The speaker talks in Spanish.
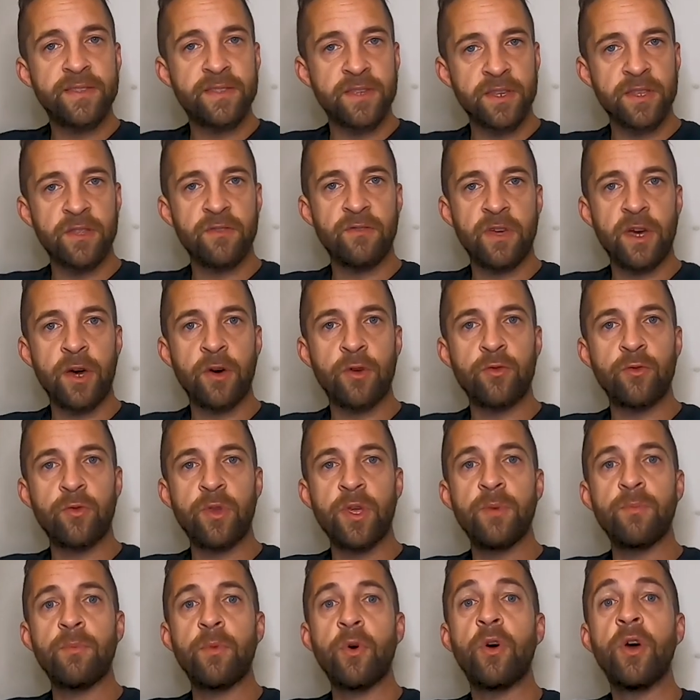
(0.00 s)
es certificado de
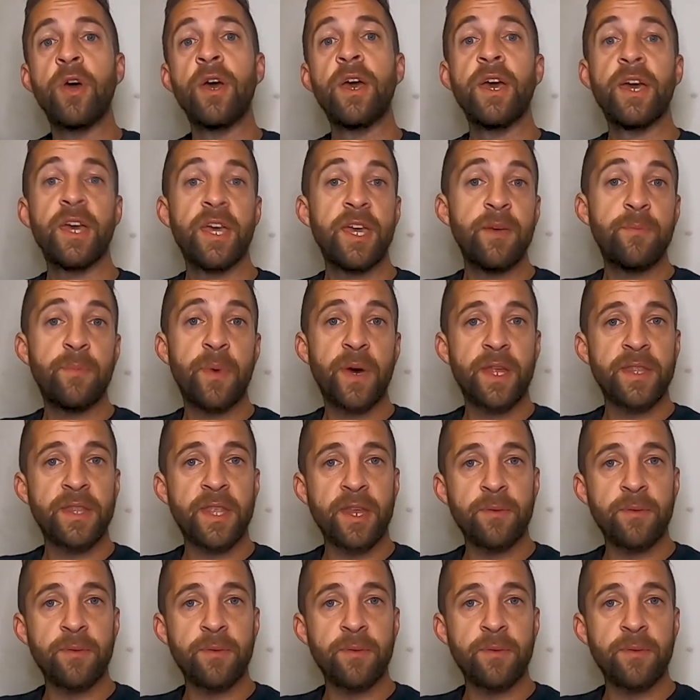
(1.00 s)
turismo y para